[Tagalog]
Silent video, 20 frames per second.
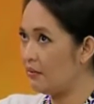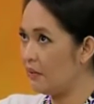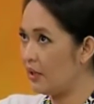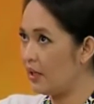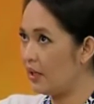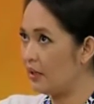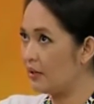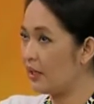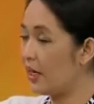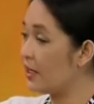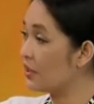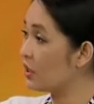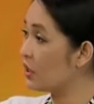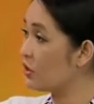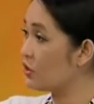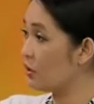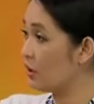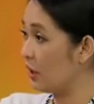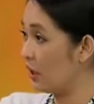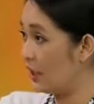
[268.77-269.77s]
mataas
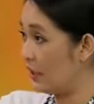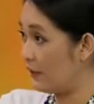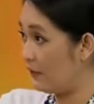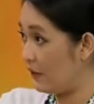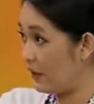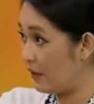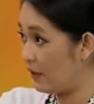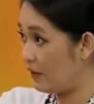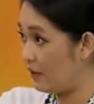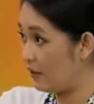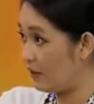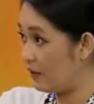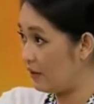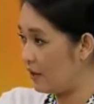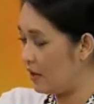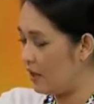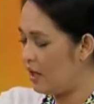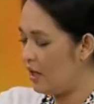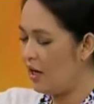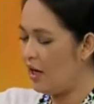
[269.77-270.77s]
ang sugar level. Yes.